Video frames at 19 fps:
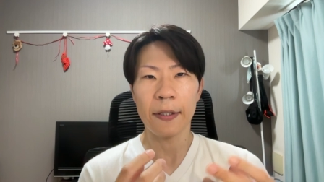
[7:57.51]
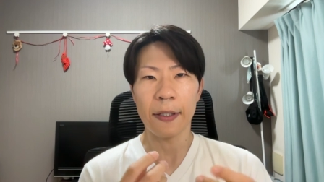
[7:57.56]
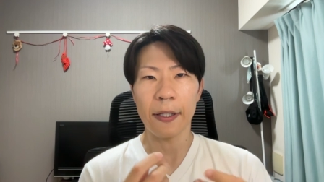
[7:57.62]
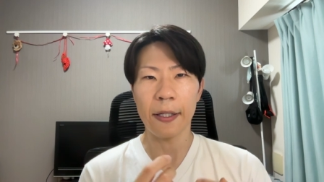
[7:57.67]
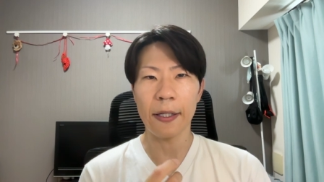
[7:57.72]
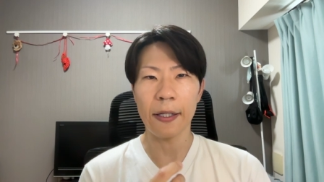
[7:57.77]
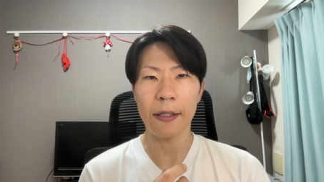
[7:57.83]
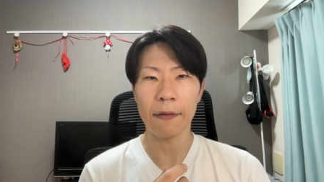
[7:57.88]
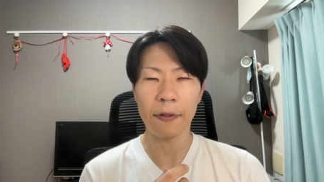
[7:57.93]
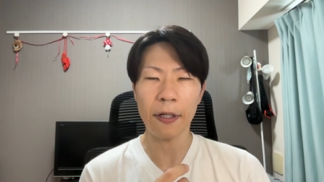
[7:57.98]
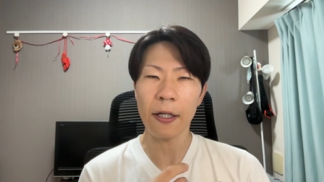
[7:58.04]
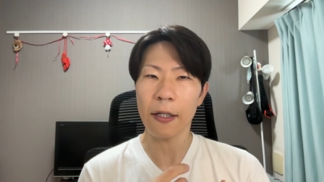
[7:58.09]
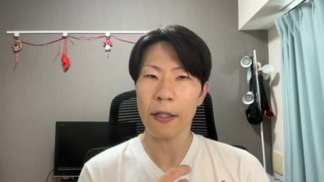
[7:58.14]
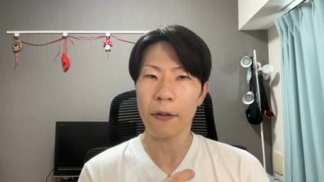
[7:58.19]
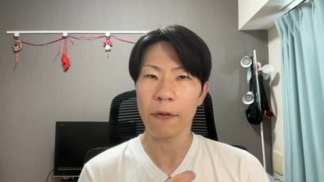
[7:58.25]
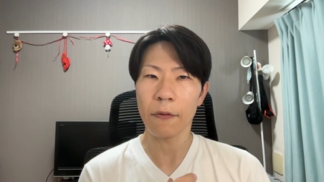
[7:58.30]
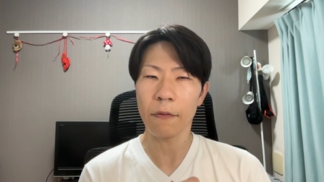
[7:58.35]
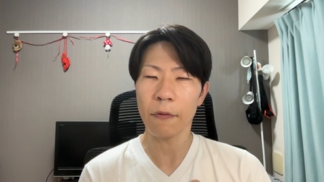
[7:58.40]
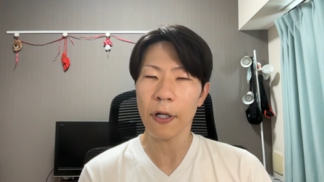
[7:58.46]
えー、
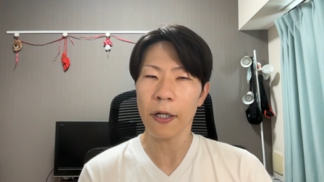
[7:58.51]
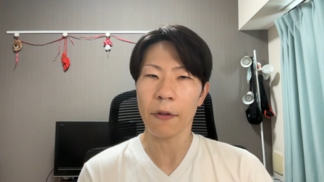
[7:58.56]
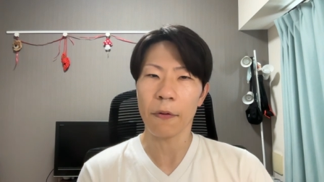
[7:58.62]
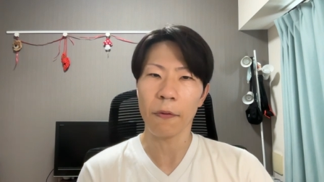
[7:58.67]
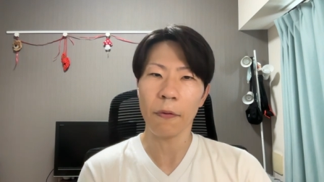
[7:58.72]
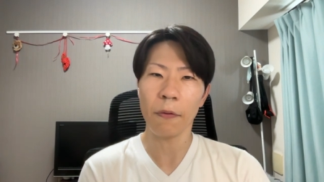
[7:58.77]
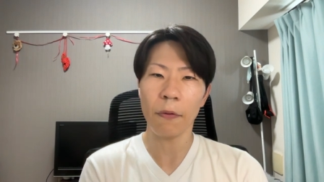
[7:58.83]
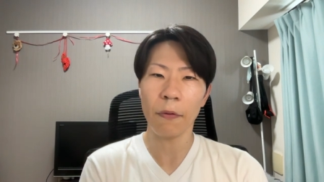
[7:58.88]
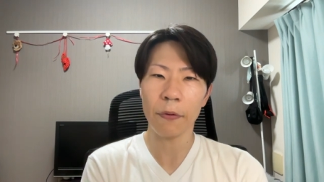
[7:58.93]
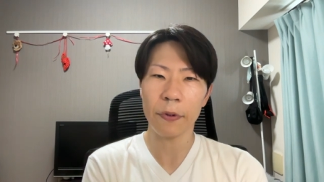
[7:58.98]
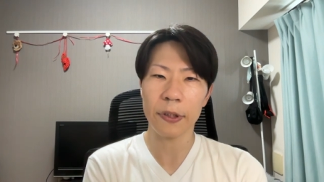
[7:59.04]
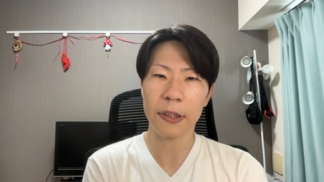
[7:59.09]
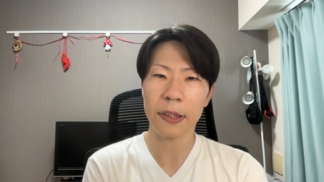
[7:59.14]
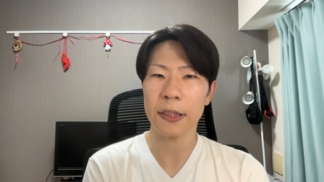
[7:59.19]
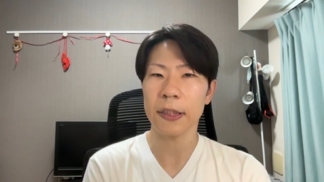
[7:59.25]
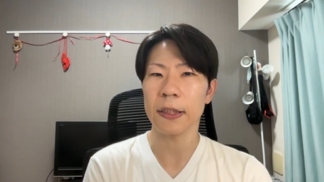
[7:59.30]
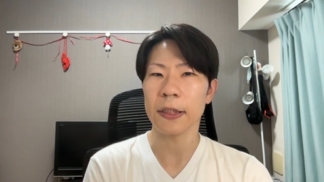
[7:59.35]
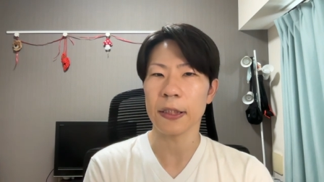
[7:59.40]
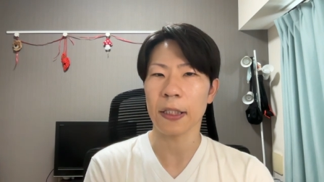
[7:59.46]
がは大
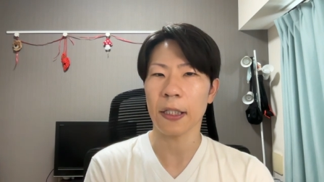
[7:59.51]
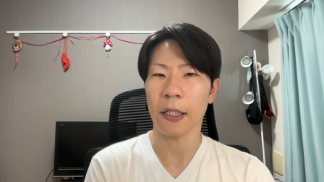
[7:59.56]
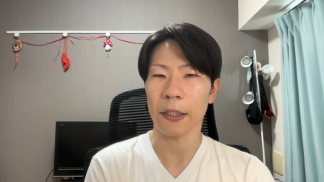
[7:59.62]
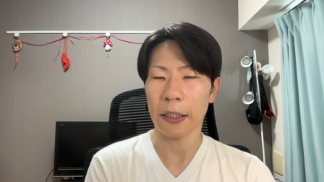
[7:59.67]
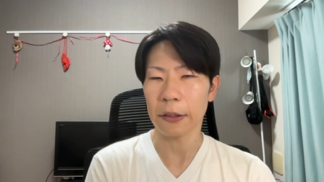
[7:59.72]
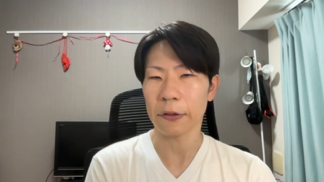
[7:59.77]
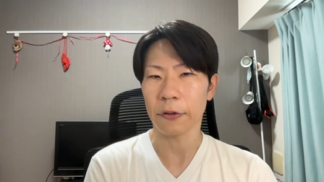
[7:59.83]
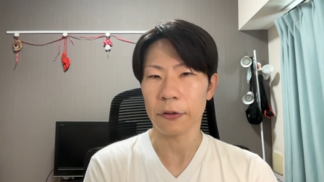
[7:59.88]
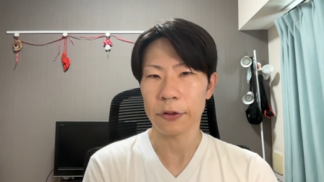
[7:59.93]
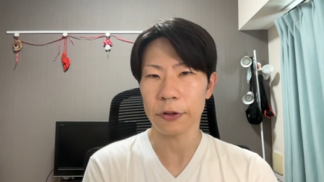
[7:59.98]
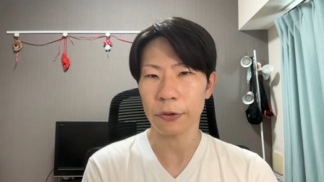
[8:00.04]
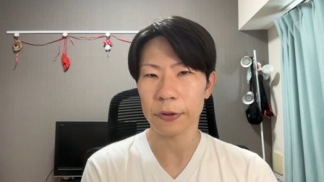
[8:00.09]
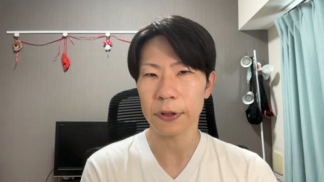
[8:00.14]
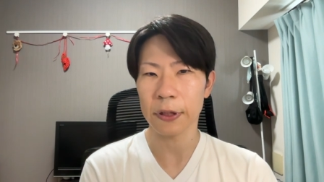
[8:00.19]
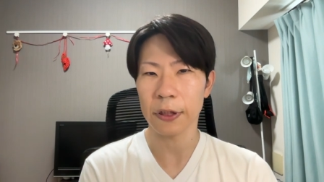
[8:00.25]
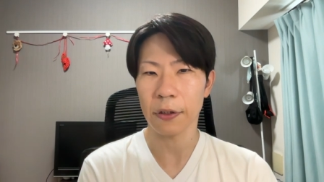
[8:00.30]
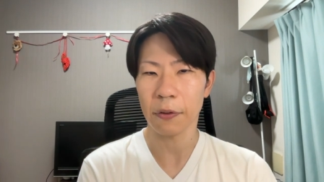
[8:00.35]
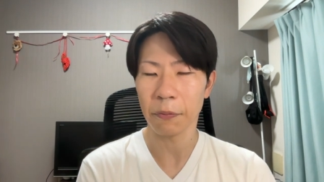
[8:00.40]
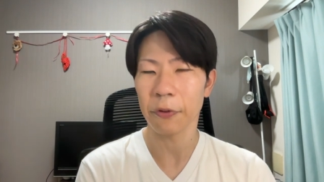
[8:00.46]
きいかなと正
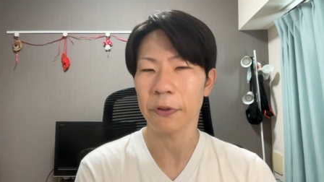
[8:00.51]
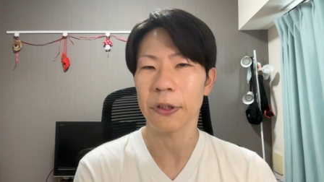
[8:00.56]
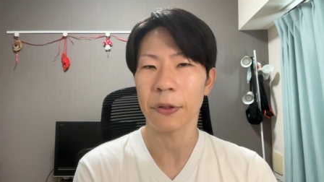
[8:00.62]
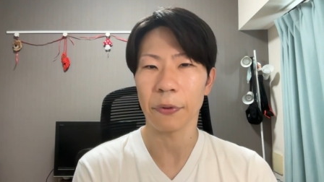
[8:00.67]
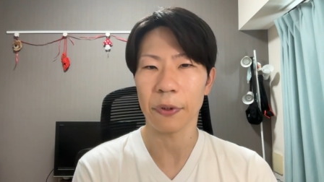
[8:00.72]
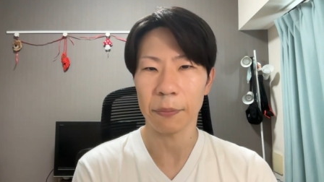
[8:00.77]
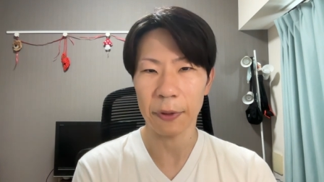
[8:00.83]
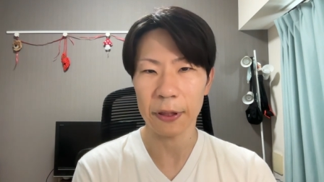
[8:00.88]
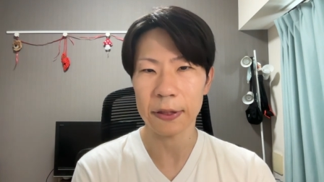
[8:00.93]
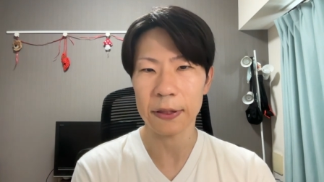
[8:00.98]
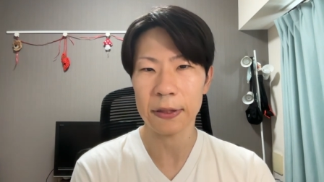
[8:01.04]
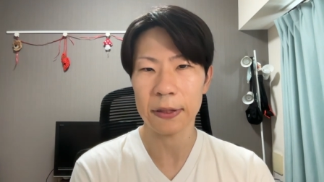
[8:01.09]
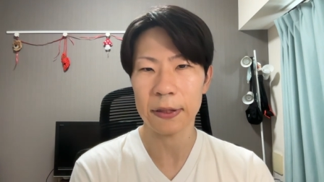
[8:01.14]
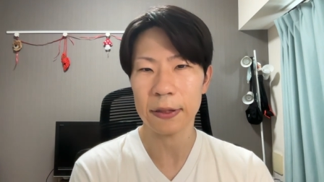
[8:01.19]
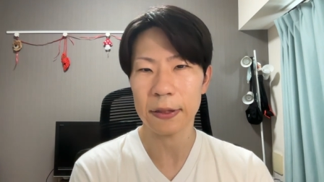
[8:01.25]
直思っております。